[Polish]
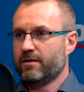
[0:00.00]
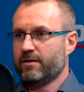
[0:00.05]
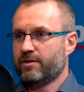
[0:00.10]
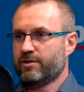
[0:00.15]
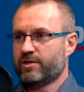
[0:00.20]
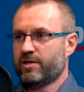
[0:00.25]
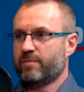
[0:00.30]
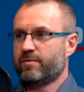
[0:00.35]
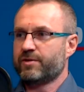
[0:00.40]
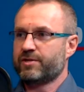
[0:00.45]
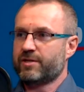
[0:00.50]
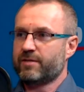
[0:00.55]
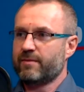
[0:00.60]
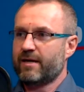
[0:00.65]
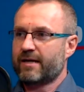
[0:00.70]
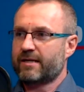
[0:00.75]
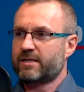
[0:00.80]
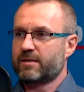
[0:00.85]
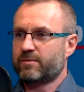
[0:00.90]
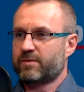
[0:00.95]
jeżeli będziemy
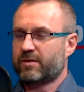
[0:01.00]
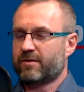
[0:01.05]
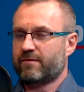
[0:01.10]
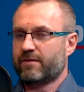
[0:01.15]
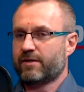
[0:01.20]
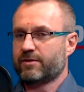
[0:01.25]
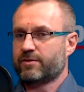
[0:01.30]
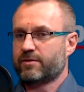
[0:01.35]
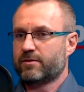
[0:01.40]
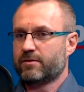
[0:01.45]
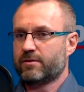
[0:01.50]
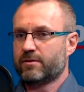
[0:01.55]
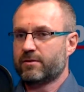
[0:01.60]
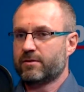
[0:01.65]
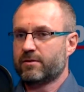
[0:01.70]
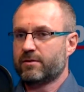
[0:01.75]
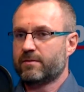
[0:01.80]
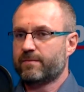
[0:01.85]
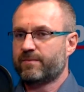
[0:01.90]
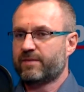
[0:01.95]
akceptować
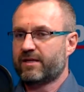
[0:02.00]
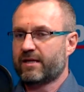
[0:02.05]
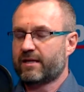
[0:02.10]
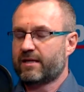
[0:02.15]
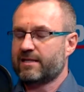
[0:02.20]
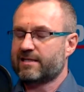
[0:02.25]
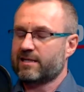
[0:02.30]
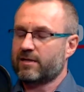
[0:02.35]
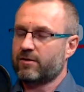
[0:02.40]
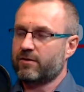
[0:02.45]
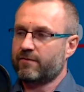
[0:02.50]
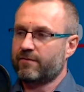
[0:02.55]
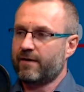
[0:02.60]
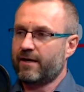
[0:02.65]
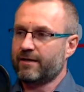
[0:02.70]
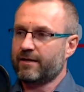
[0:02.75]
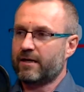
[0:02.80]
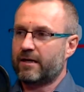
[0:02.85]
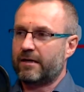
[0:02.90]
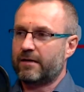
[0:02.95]
e, takie
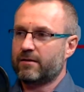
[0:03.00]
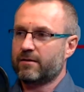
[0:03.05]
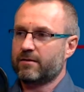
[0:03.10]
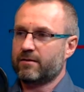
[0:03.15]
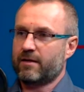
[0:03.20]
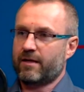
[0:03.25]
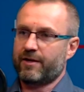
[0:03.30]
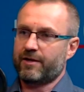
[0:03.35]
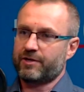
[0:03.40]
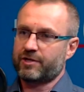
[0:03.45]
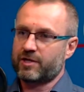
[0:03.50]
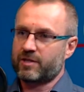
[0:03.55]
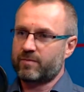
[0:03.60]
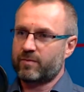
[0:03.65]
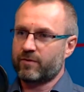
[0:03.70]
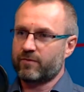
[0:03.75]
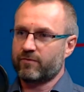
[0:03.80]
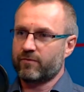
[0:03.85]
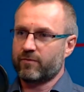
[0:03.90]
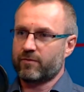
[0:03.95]
zachowania na naszych
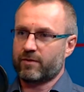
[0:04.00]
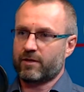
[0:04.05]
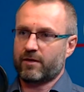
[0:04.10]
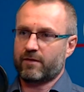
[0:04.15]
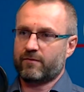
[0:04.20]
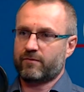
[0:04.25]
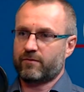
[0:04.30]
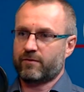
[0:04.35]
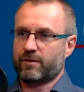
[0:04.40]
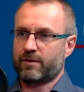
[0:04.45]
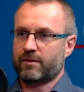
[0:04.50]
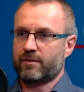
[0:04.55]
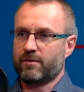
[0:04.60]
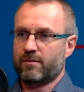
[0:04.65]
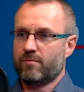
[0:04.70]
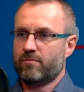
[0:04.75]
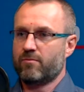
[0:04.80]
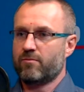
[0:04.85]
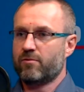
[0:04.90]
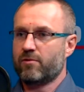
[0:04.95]
podwórkach, w których
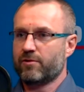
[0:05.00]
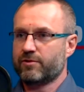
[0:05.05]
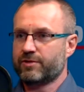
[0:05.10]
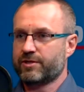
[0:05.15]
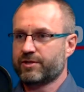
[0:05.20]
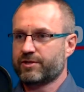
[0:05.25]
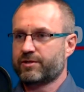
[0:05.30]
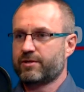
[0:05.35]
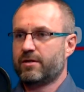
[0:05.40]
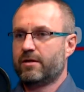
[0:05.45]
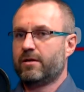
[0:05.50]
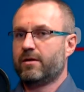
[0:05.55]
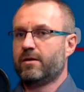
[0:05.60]
młodzież